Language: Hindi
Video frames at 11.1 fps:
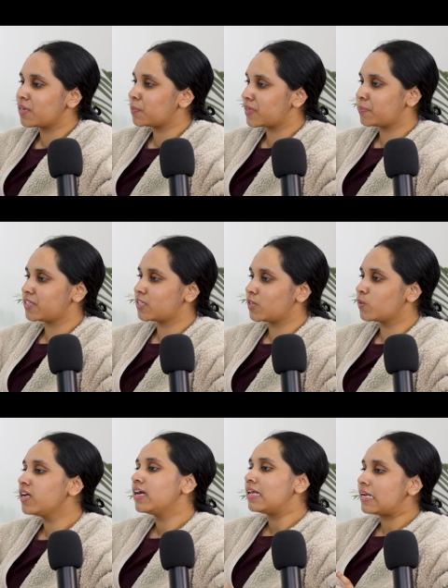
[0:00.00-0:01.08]
मेरे मन में
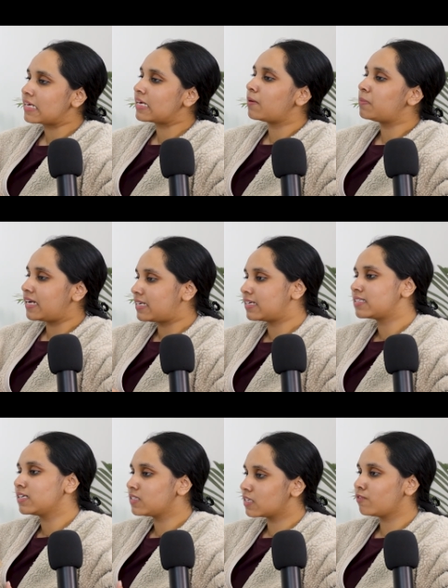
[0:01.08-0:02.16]
तरुण लाइक like, कि आप डेटा
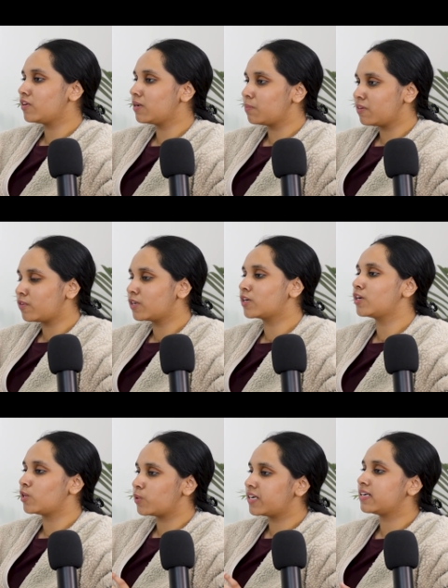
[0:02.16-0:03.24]
साइंस की फील्ड में वर्क
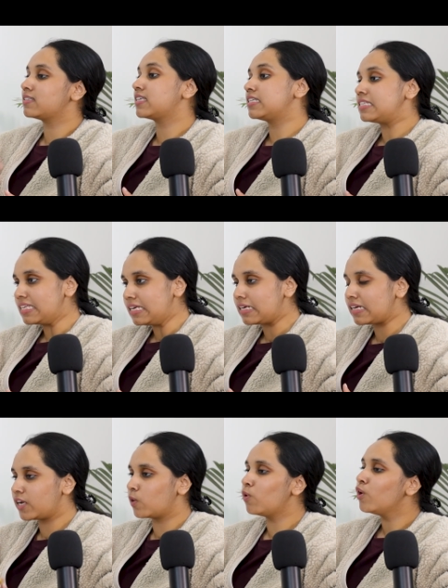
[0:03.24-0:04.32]
कर रहे हो डेटा साइंस सीख
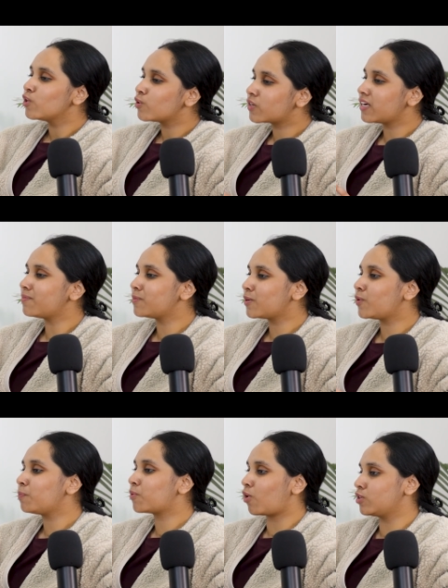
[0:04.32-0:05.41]
रहे हो तो क्या आपने
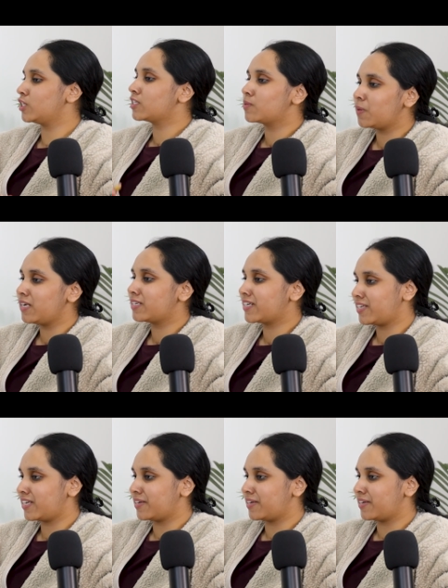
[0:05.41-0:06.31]
कोई प्रोजेक्ट्स बिल्ड करे